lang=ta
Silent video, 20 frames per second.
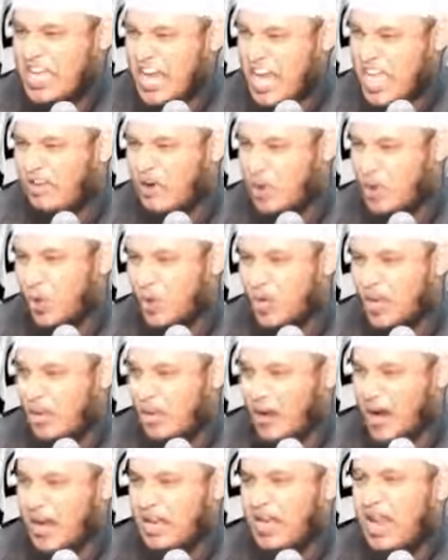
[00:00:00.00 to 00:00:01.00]

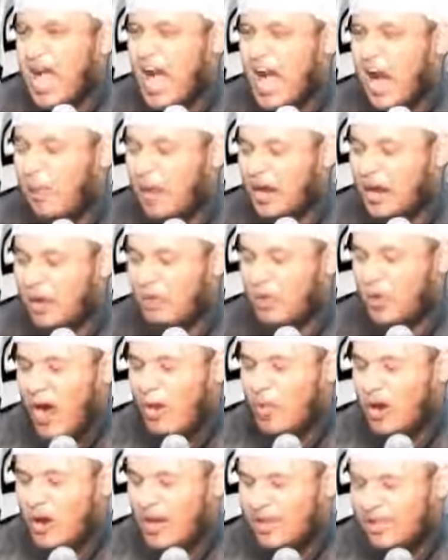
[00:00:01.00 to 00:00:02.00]
இழிவுக்குரியவர்கள் அவர்கள்
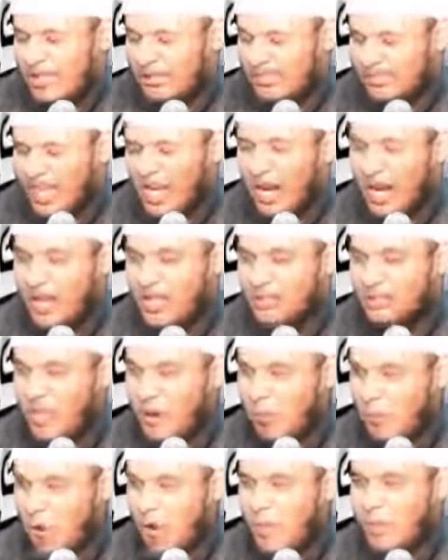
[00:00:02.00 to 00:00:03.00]
அவர்கள் ரத்தங்கள்
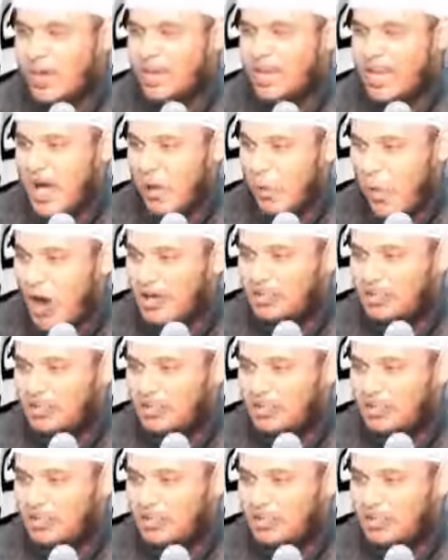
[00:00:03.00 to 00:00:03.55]
இந்த பூமியிலே